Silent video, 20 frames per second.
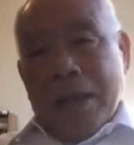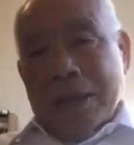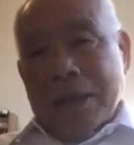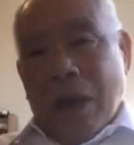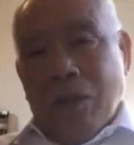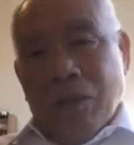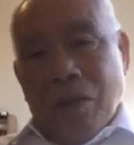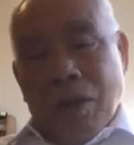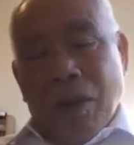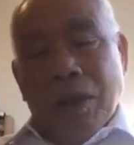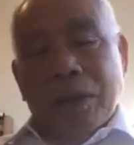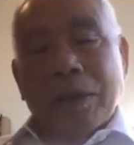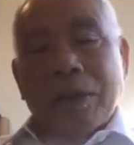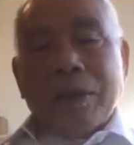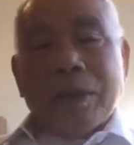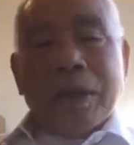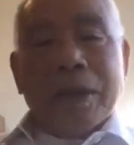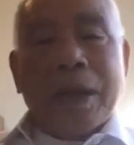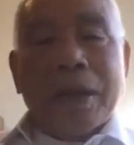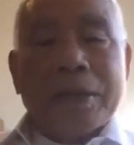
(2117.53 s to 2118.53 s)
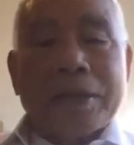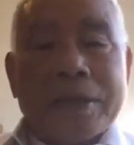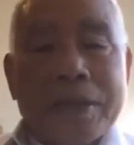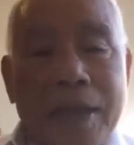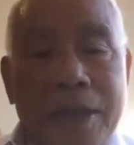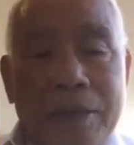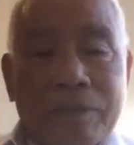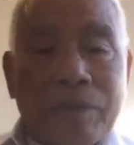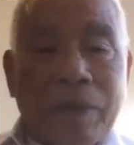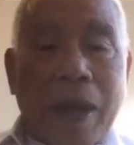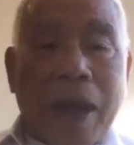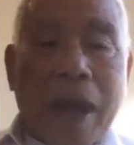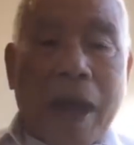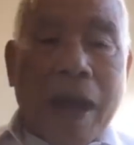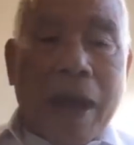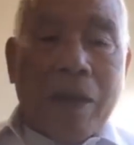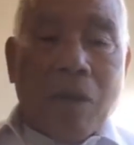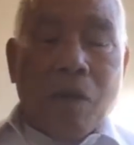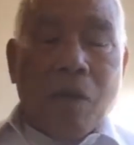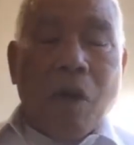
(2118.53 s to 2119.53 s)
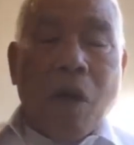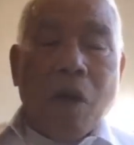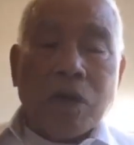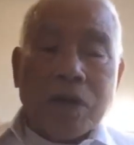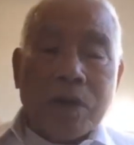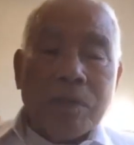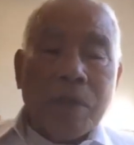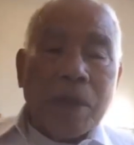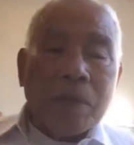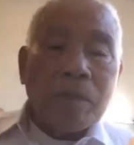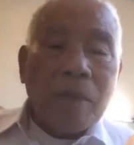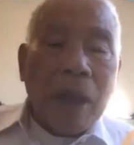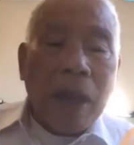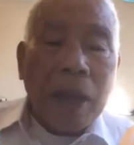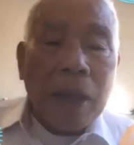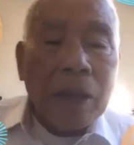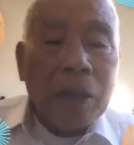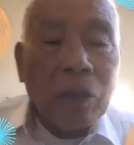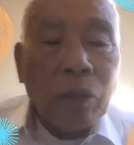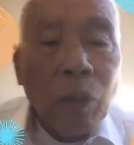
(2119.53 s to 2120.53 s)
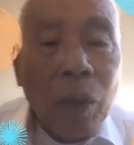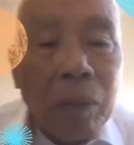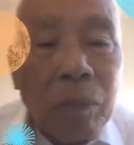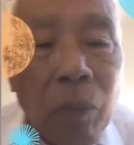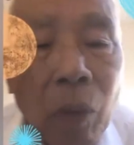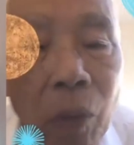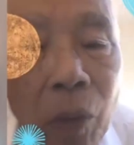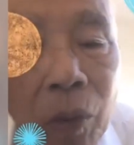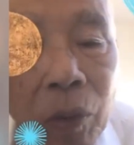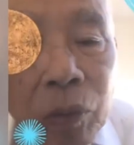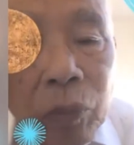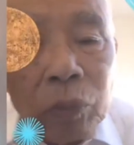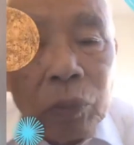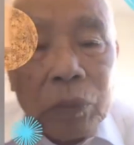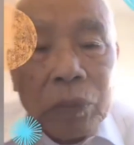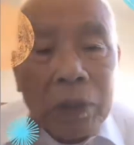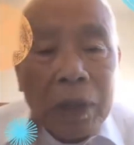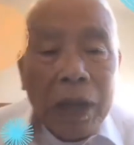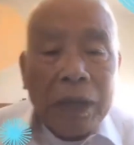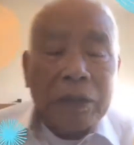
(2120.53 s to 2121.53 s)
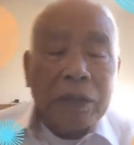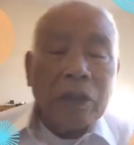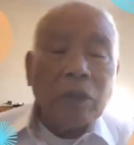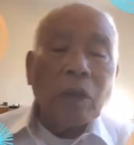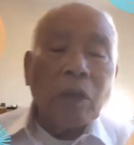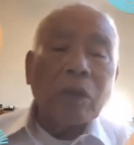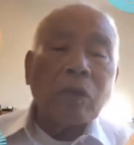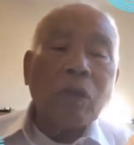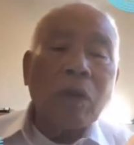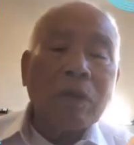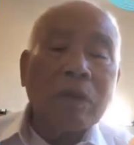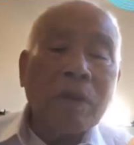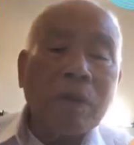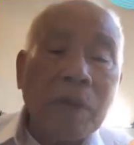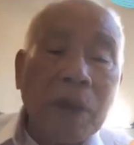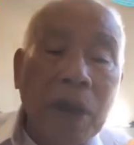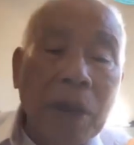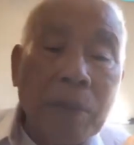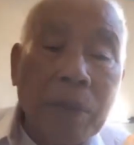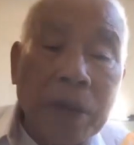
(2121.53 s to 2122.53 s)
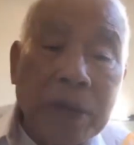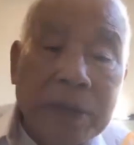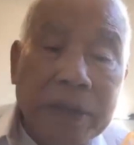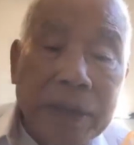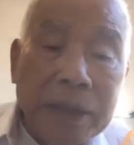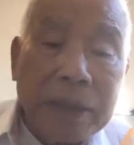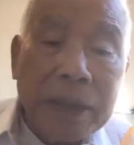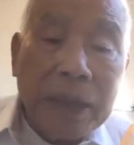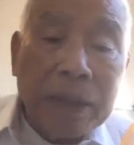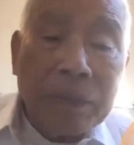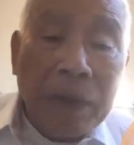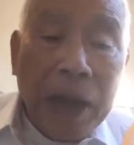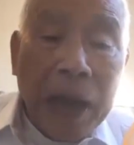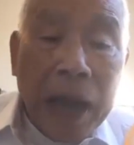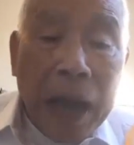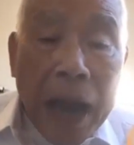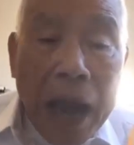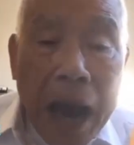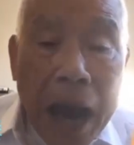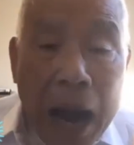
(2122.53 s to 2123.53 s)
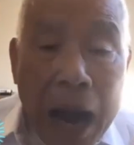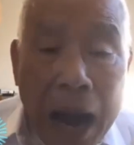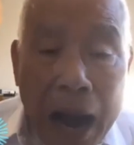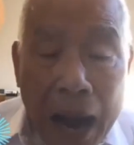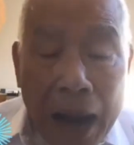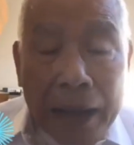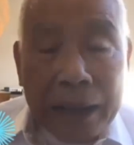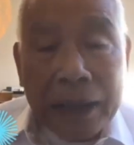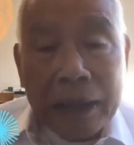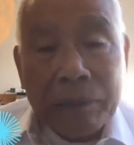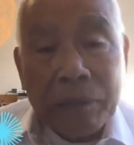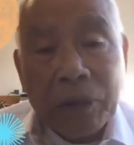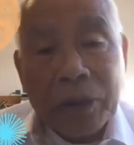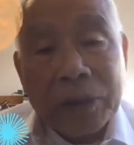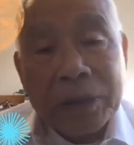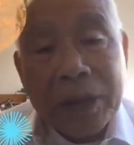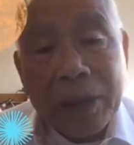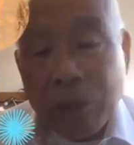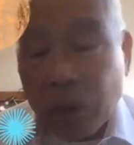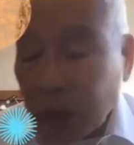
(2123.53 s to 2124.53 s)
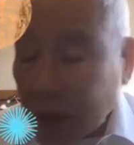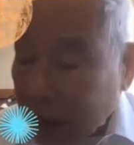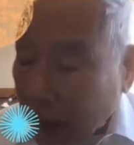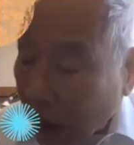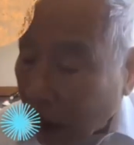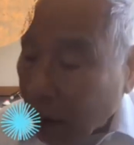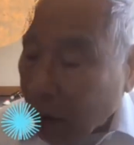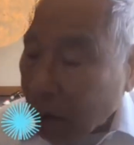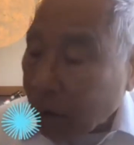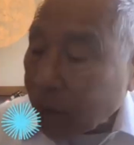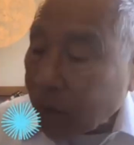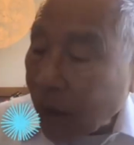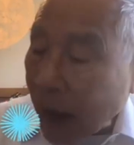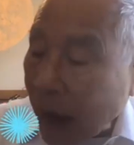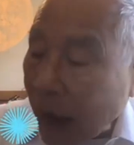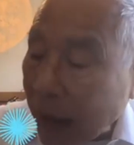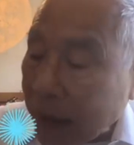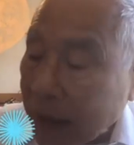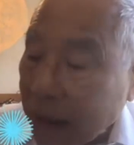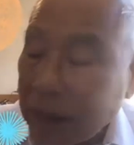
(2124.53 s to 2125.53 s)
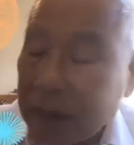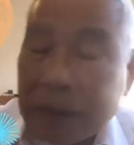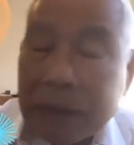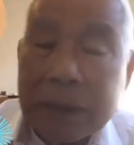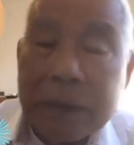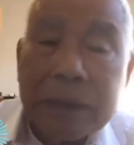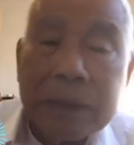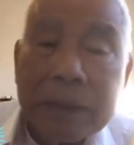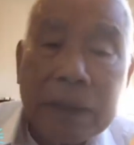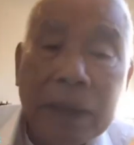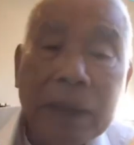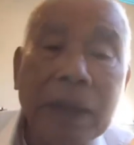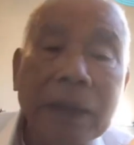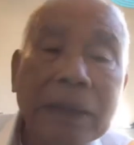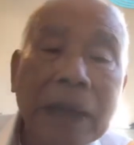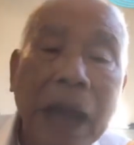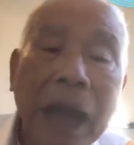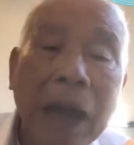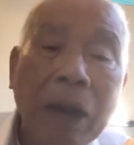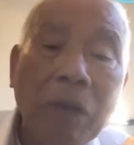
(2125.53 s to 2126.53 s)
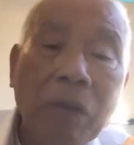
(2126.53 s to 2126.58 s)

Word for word: sau đó thì nó gây chiến và cụ Hồ Chí Minh phải tuyên bố kháng chiến toàn quốc vào ngày mười chín tháng hai năm một nghìn chín trăm bốn mươi sáu, và nhân nhân dân ta